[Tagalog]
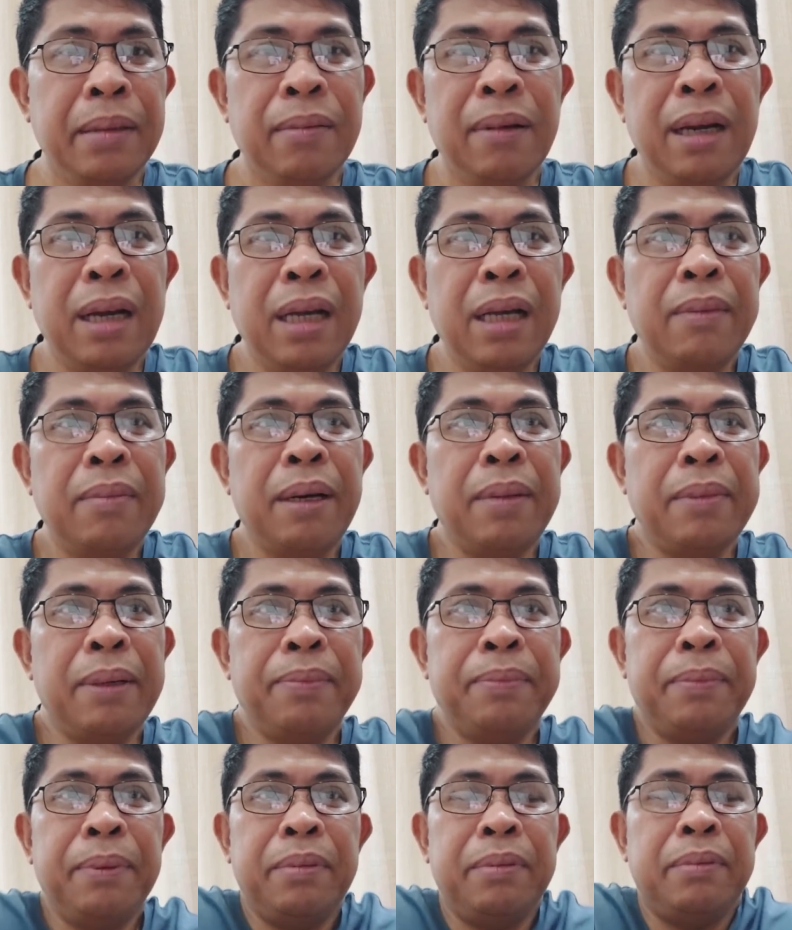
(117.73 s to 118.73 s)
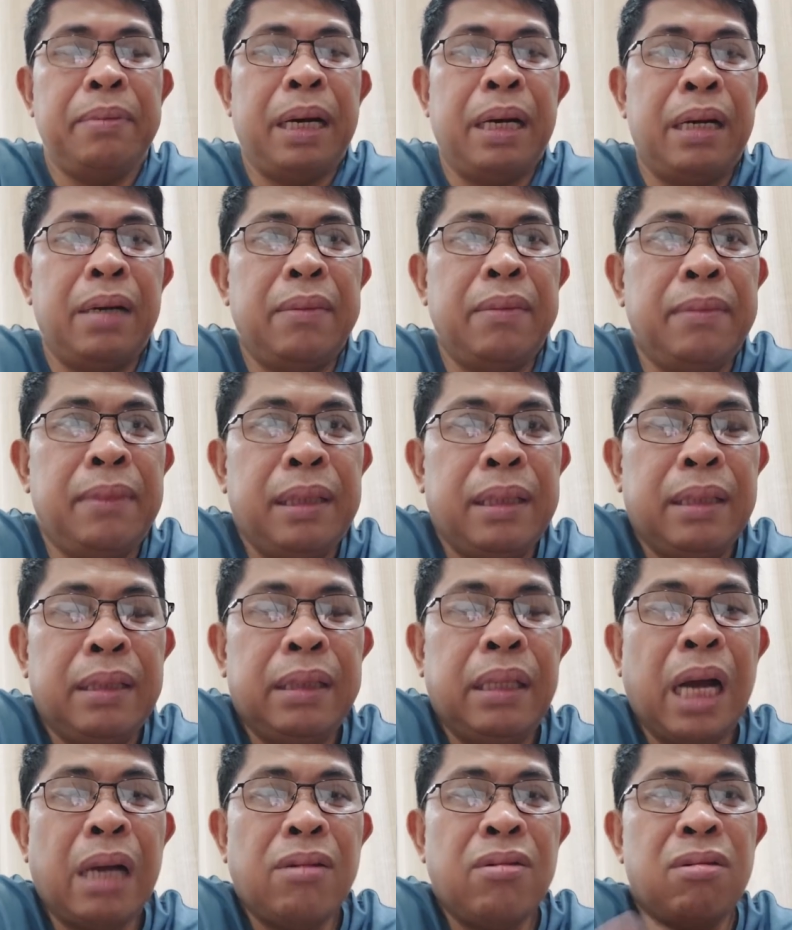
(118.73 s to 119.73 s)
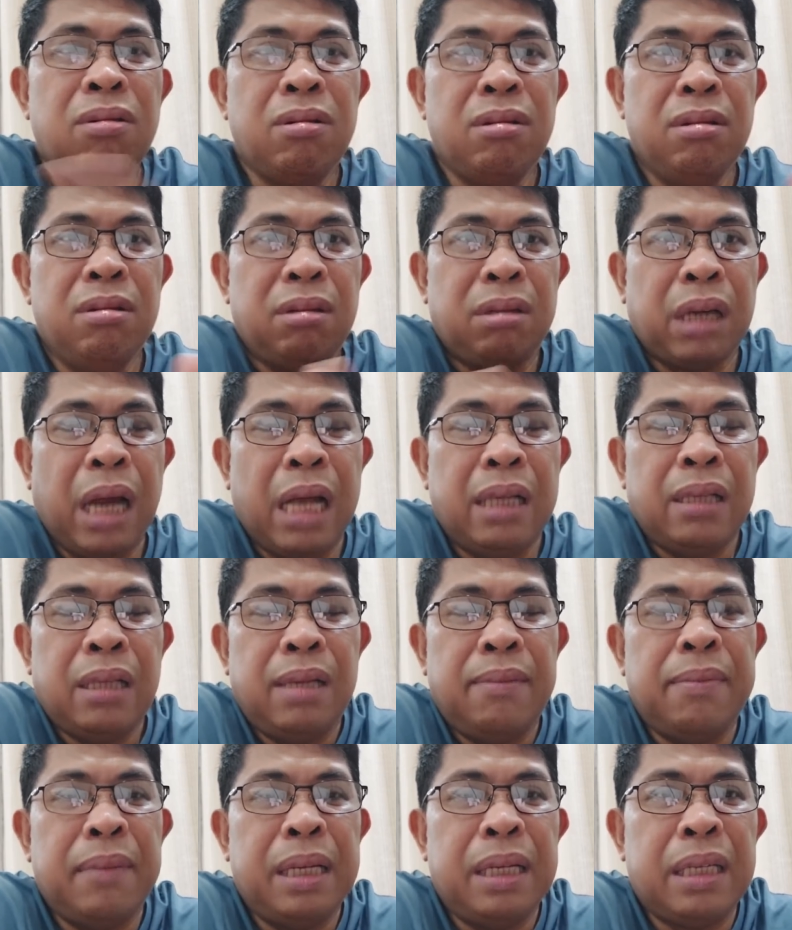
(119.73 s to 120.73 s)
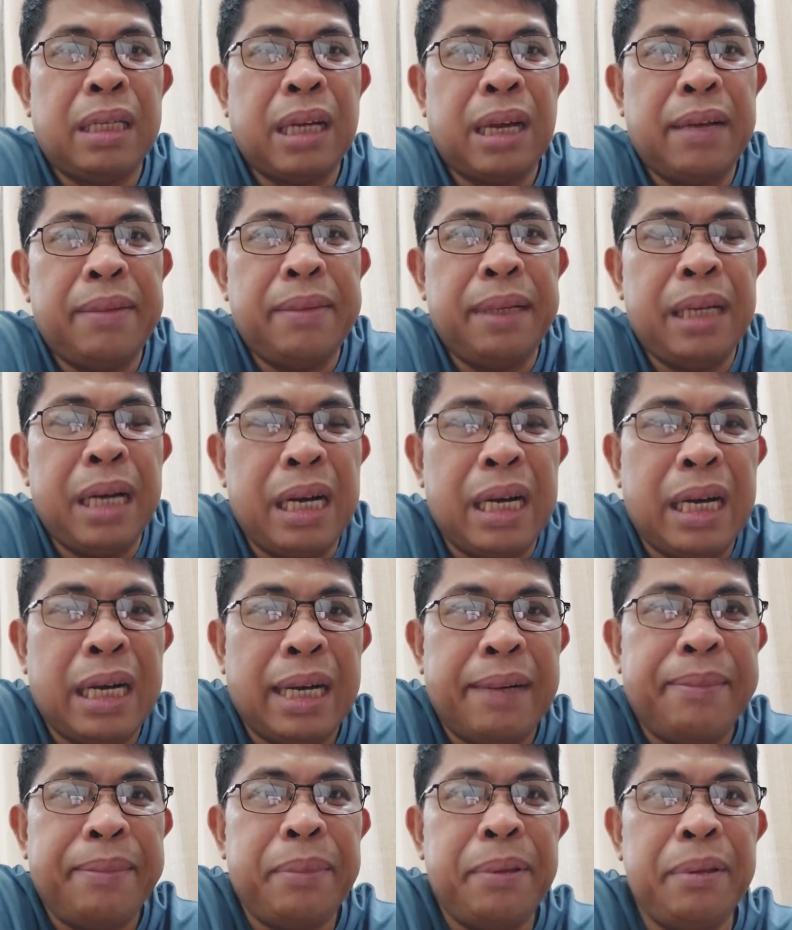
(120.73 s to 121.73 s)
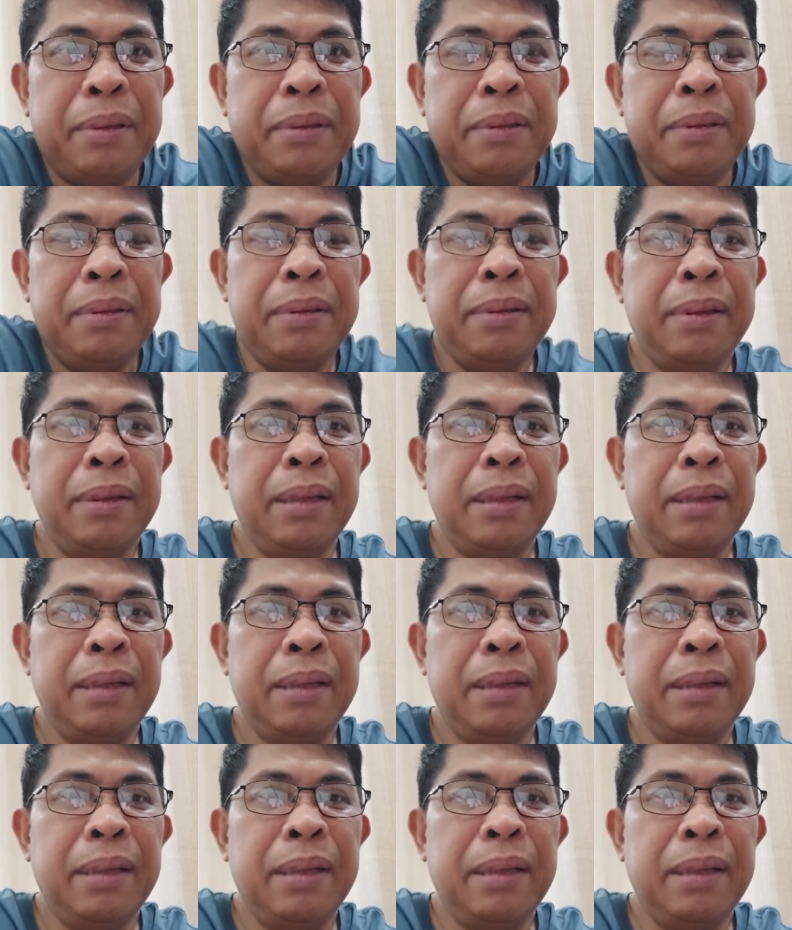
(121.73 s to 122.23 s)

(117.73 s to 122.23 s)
Walang iba man pong mang, nanggugulo sa ating bansa, mga kakampon.